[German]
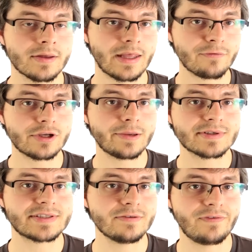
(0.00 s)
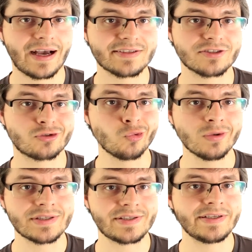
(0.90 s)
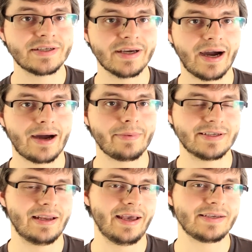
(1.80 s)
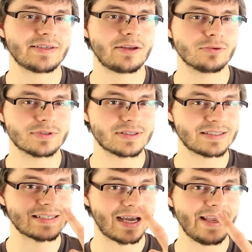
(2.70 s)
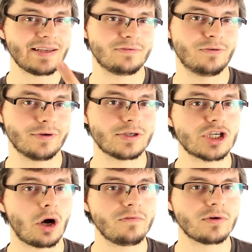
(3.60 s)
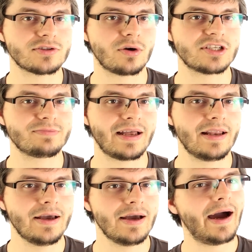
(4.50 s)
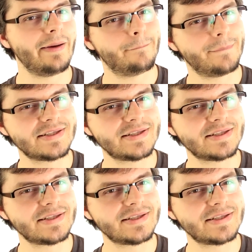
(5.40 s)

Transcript: Dafür gibt es diverse Tools, die dir die Arbeit erleichtern und drei davon schauen wir uns heute mal ein